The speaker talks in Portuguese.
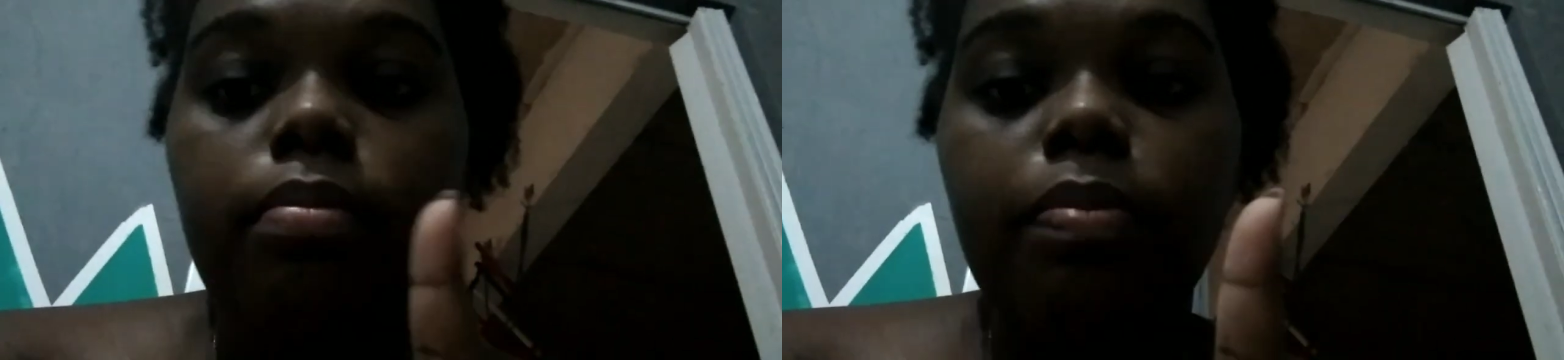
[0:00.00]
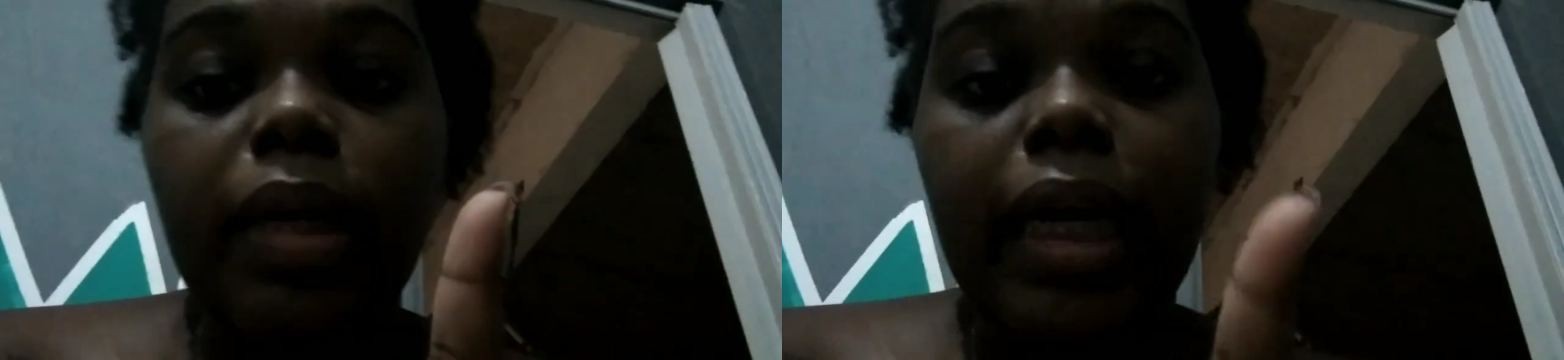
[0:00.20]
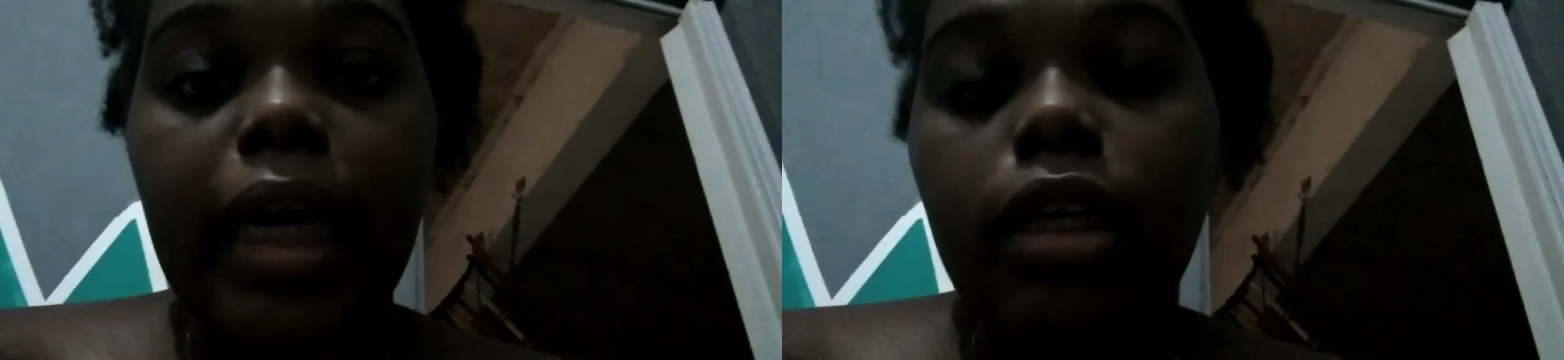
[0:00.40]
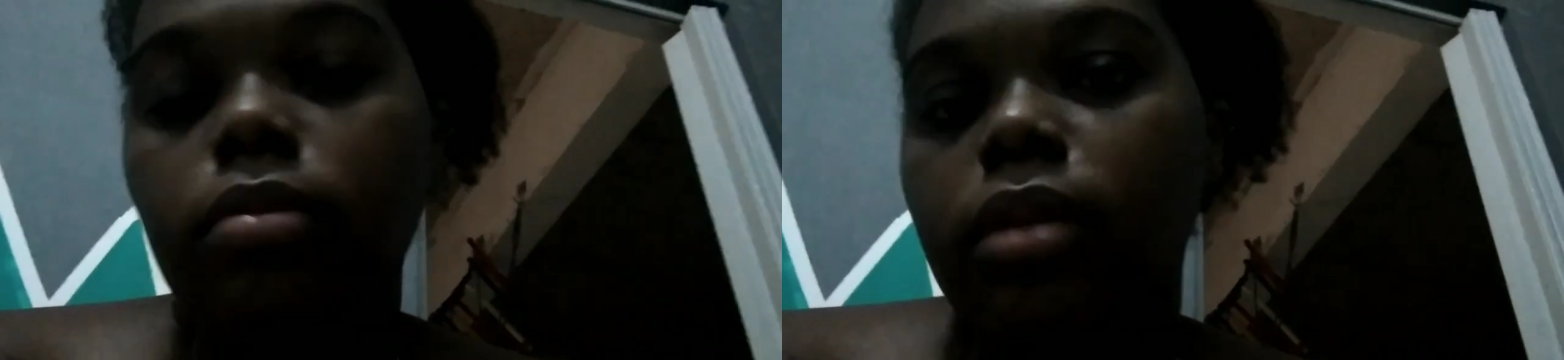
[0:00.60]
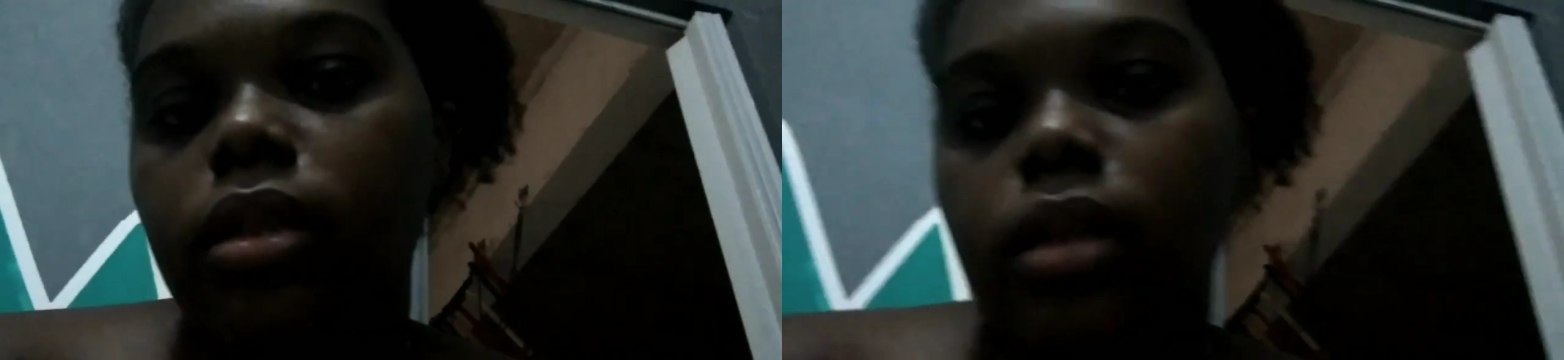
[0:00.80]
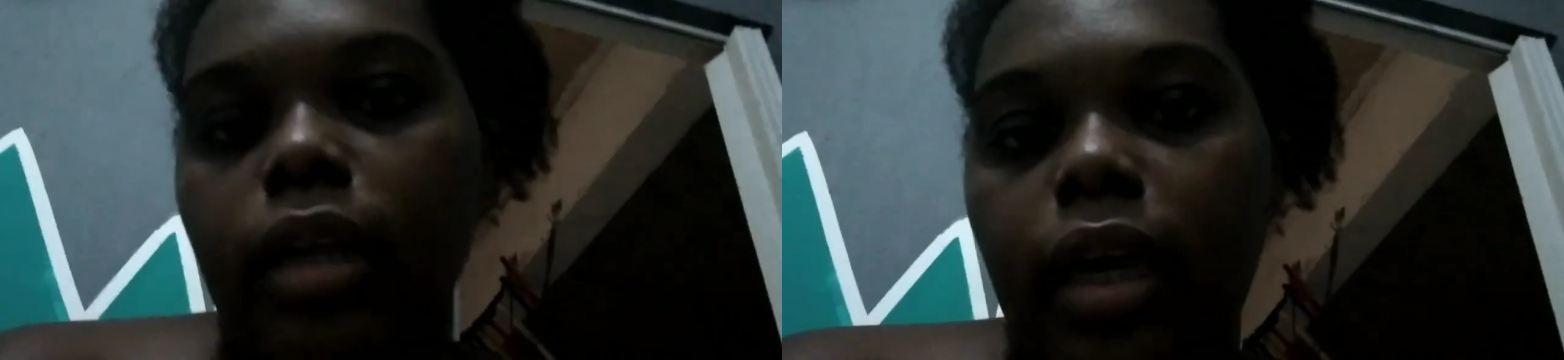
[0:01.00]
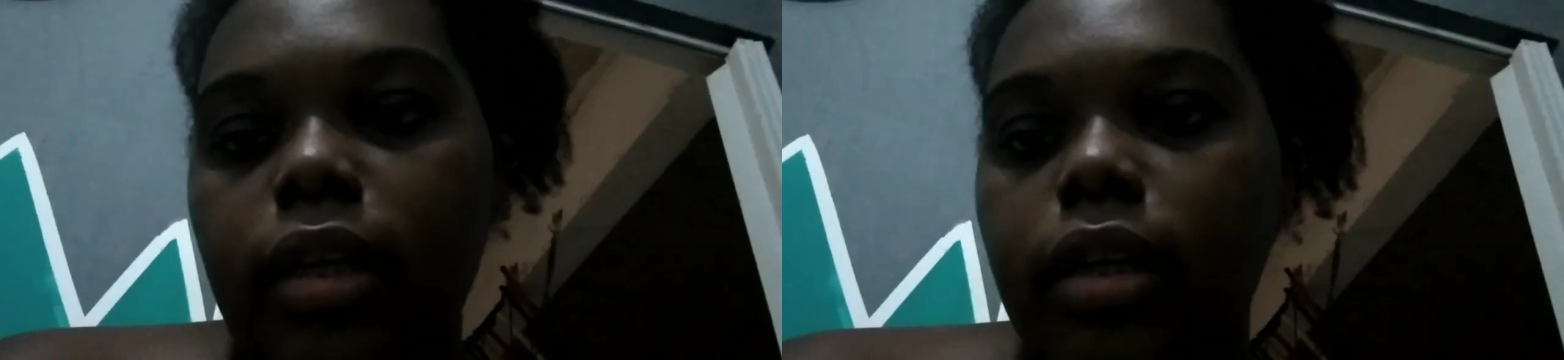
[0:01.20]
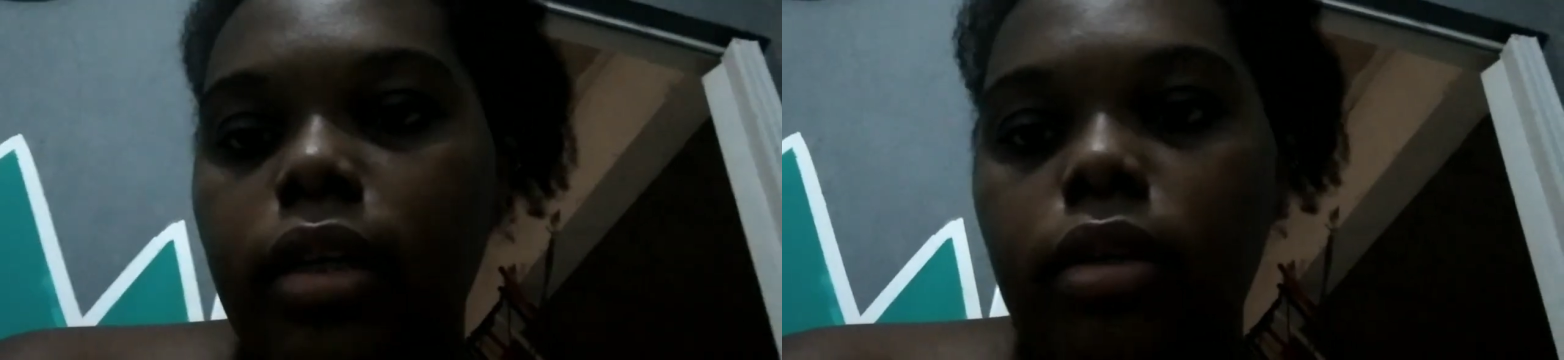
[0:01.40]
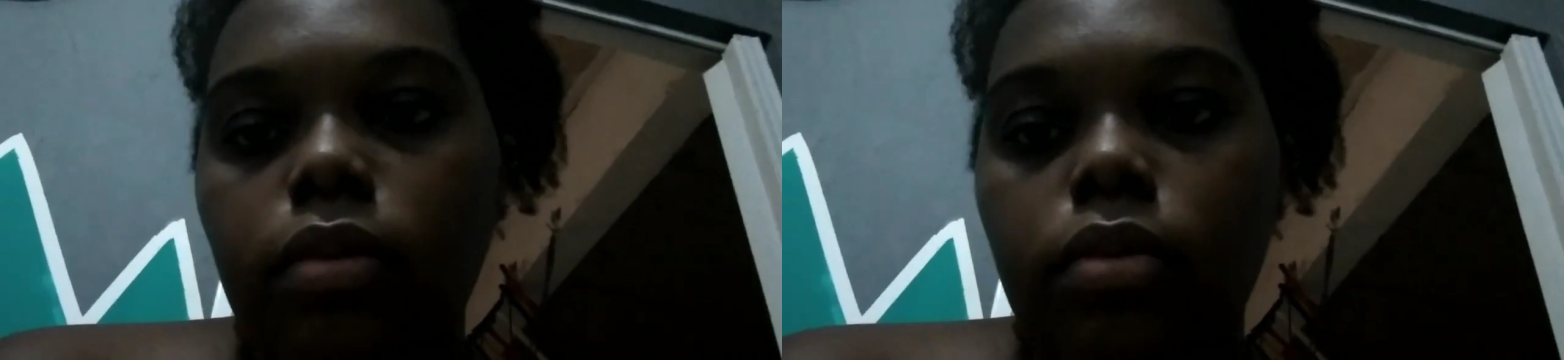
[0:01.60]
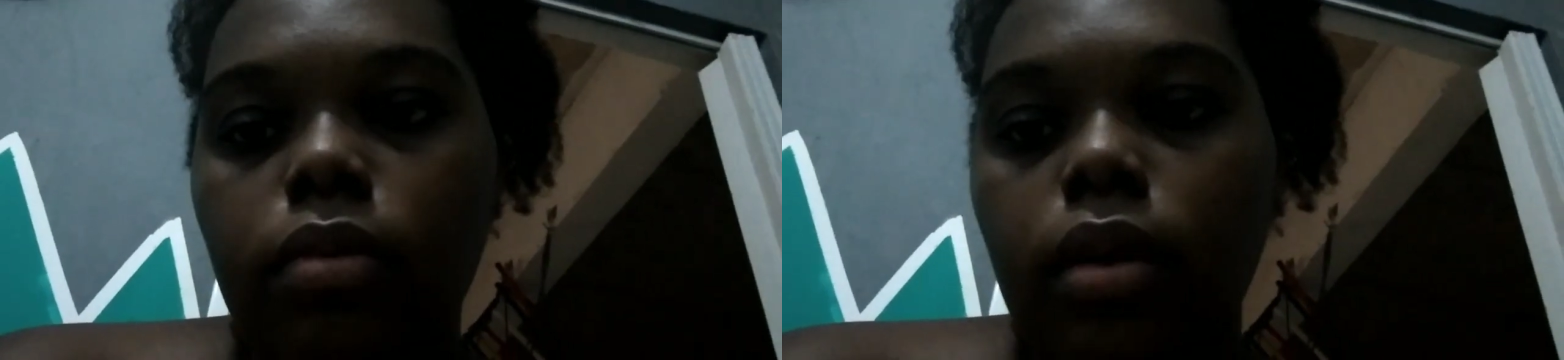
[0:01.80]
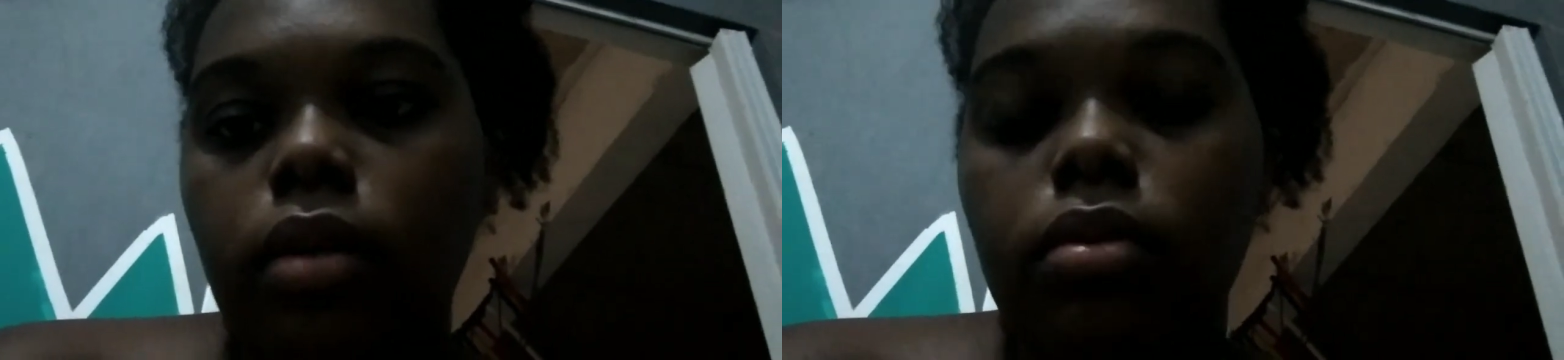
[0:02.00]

pegaria uma sandalinha que estão doando